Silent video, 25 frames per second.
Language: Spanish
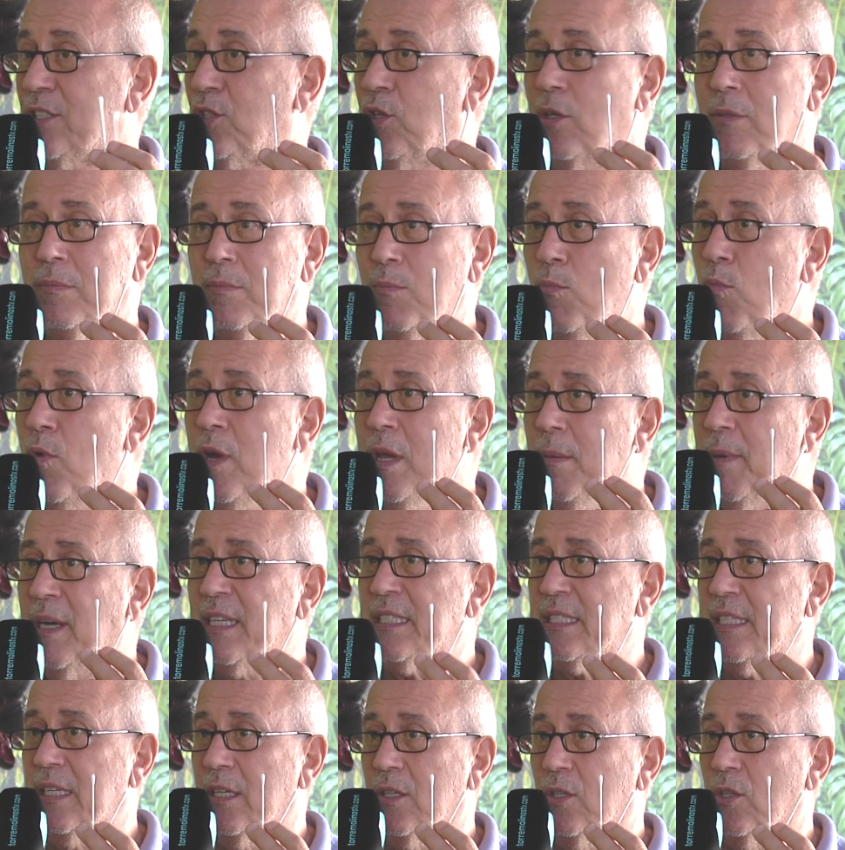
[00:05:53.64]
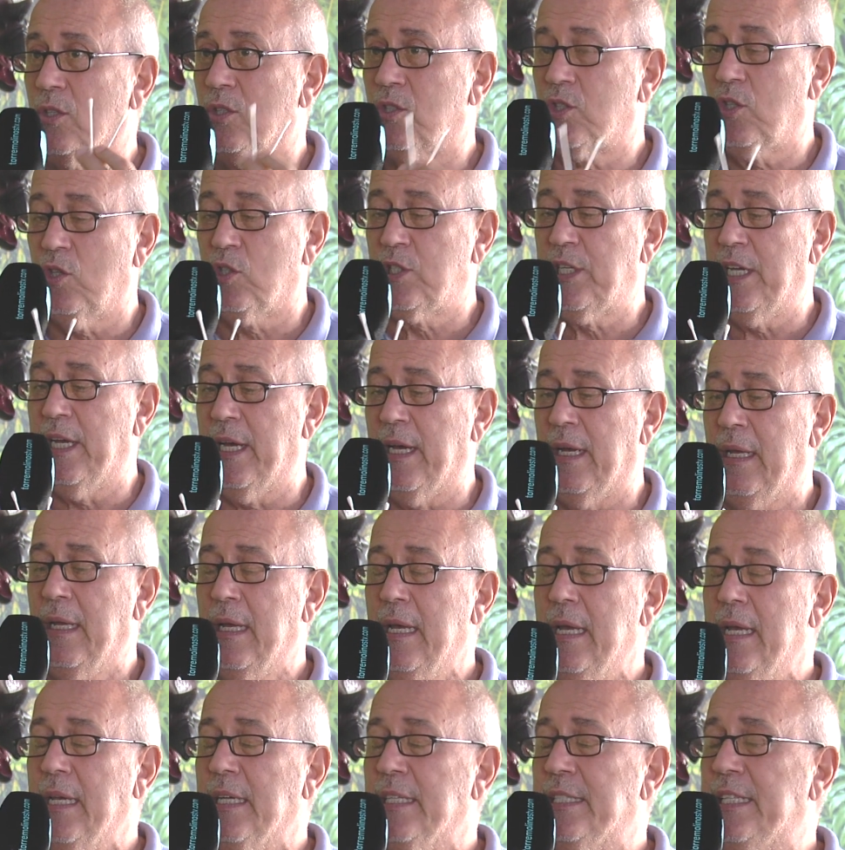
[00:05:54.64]
son muy básicos. O sea,
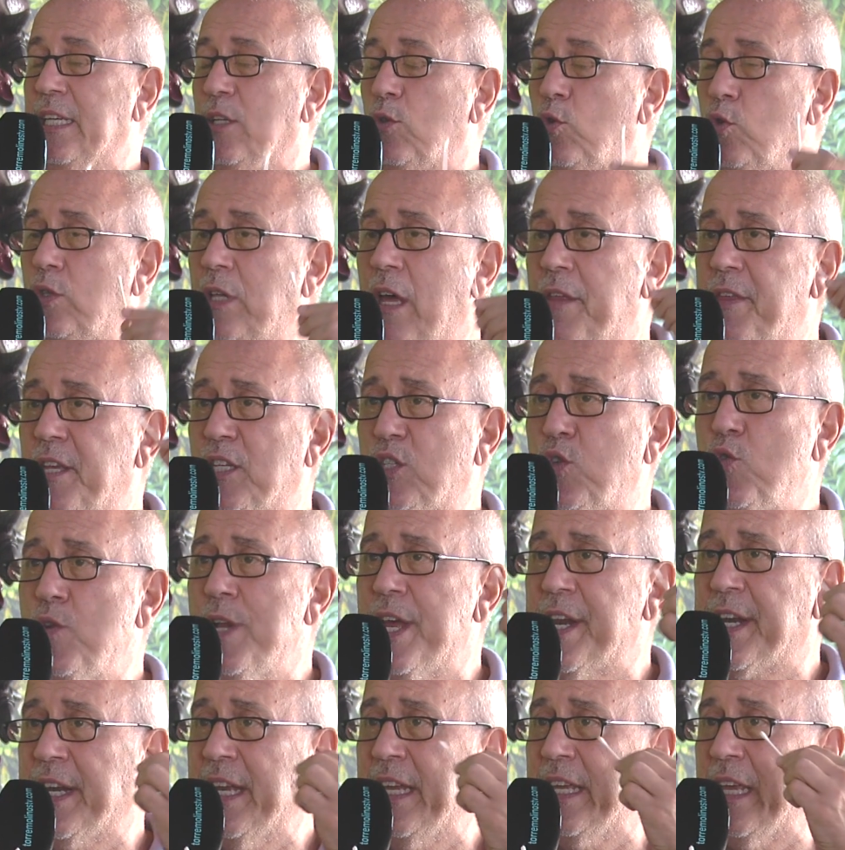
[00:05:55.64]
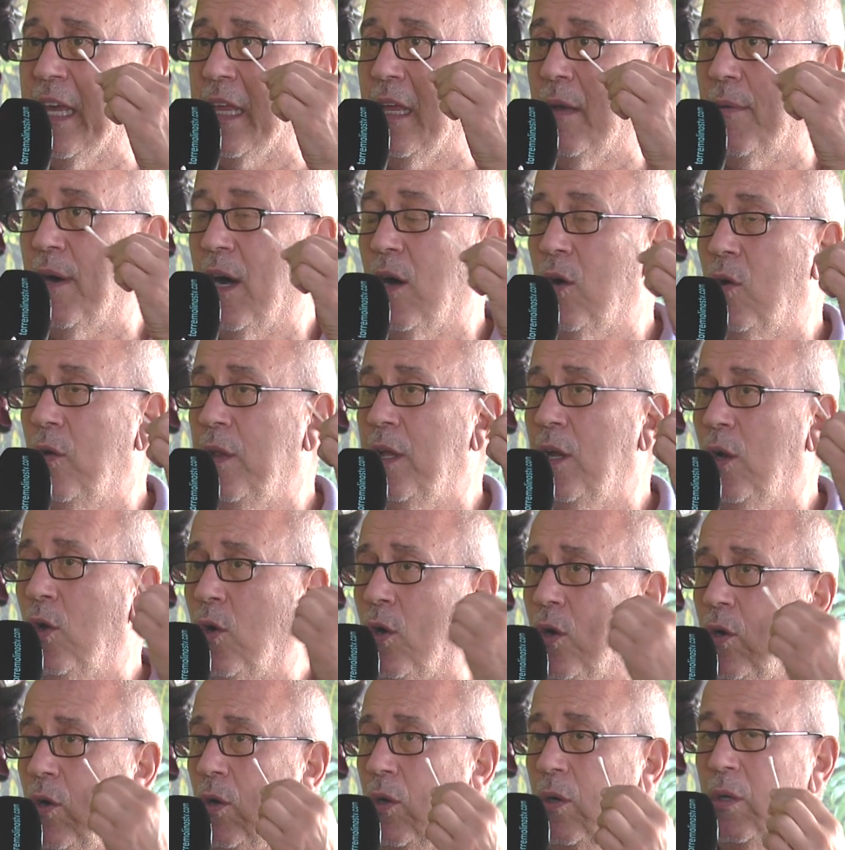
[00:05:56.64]
si tú te haces una raya debajo del
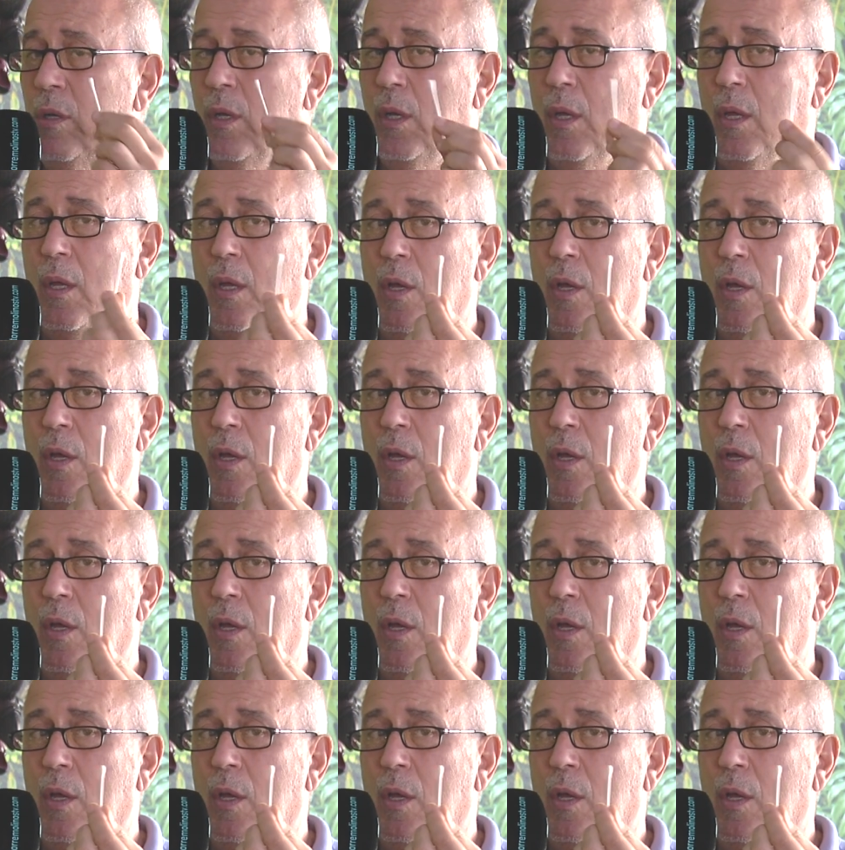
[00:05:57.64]
ojo,